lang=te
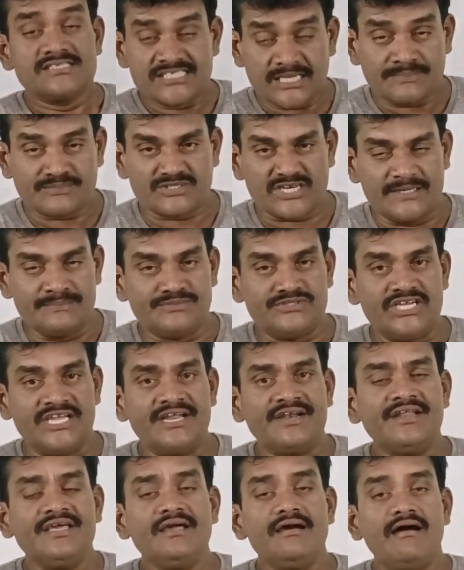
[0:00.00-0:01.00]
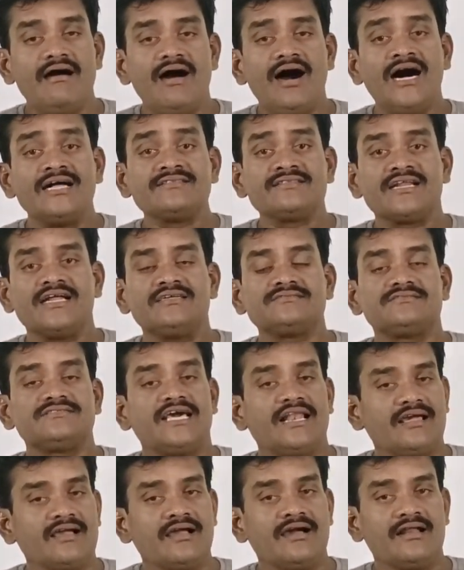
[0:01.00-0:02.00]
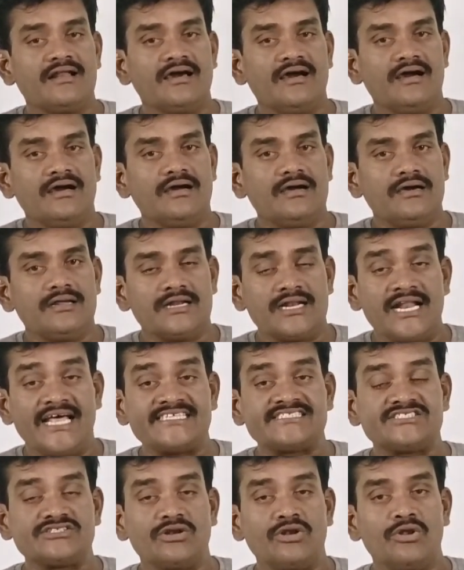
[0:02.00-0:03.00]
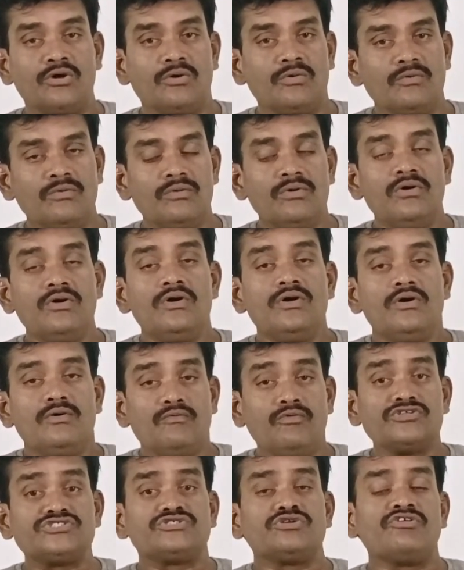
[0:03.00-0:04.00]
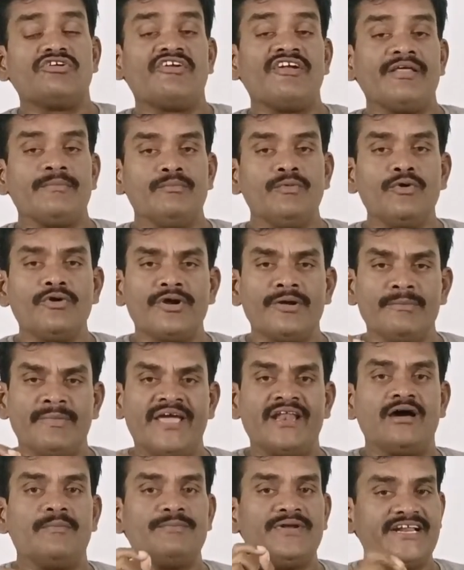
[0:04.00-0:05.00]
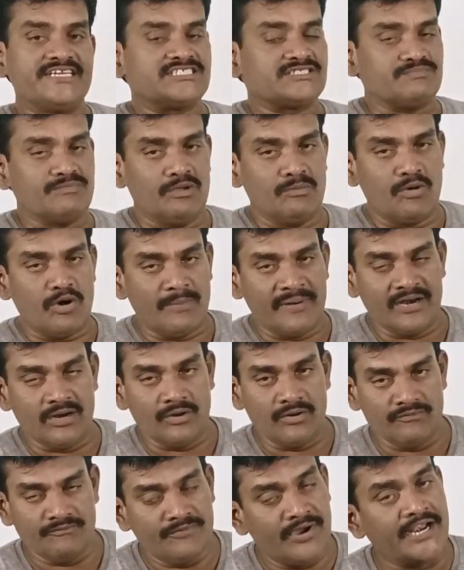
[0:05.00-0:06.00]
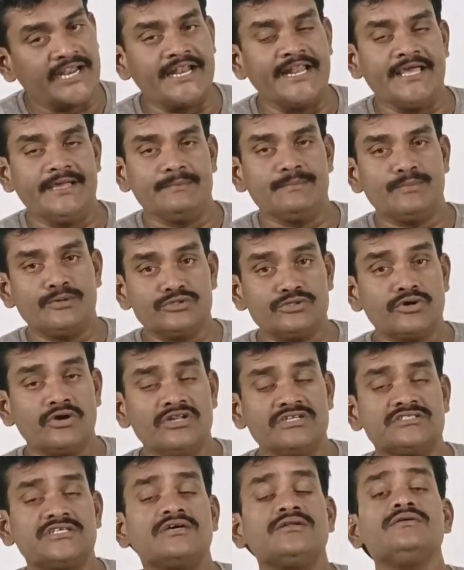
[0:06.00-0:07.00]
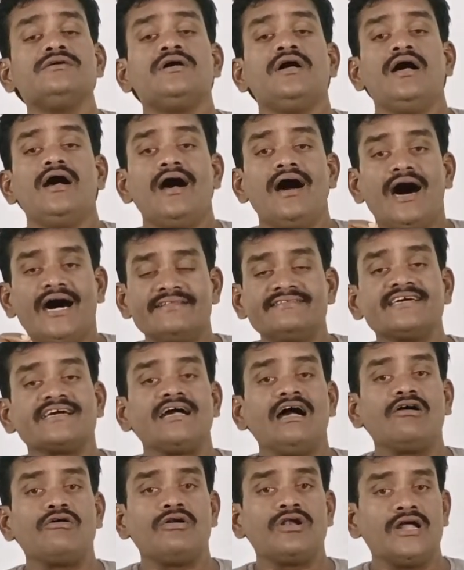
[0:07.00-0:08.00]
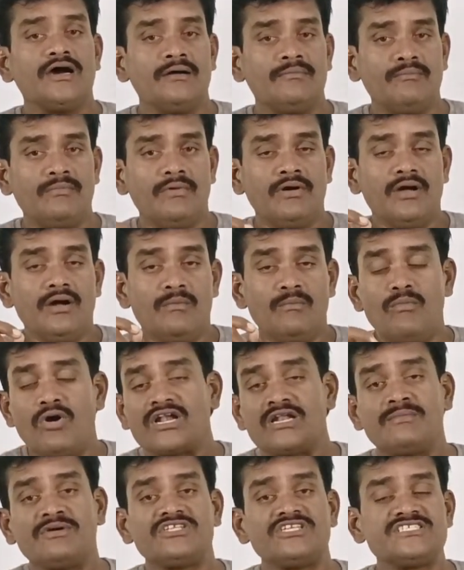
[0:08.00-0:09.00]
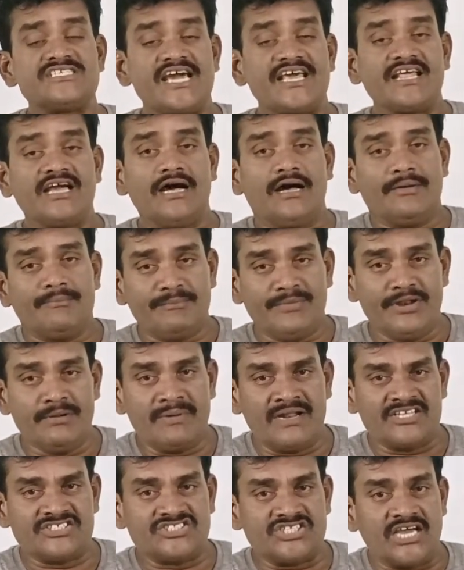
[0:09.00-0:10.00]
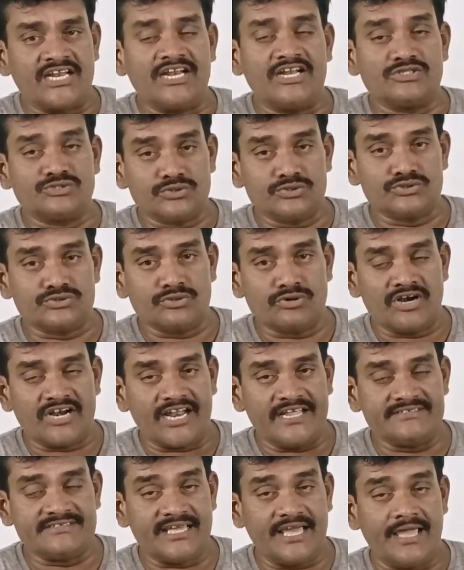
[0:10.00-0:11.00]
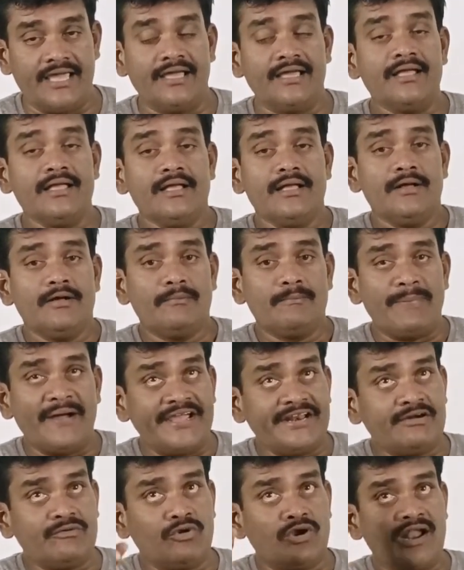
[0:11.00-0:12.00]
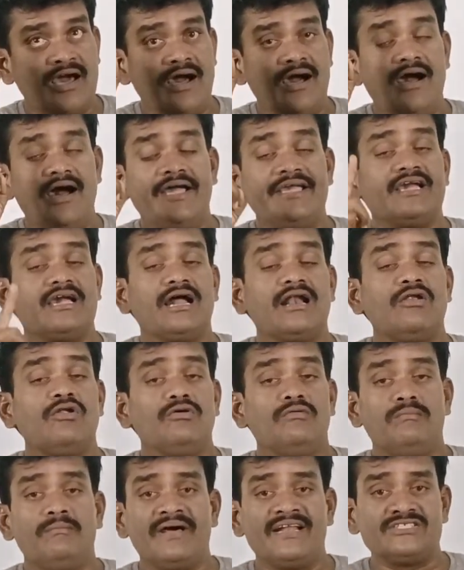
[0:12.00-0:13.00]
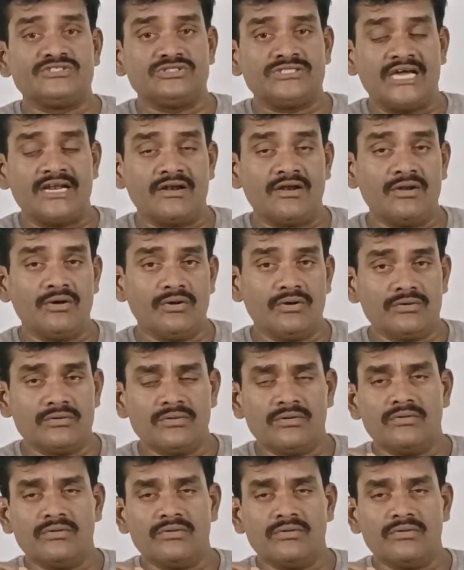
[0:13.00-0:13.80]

సబ్స్క్రైబ్ చేయండి ఆంధ్ర తెలంగాణ రాష్ట్రాల్లో వస్తున్నటువంటి ముఖ్యమైన అప్డేట్స్ మీ మొబైల్లో వెంటనే పొందగలుగుతారు అంతేకాకుండా మొట్టమొదటిసారిగా మీరు మన ఛానల్ చూస్తున్నట్లయితే పైన ఉన్న ఐకార్డులో మన ఛానల్లో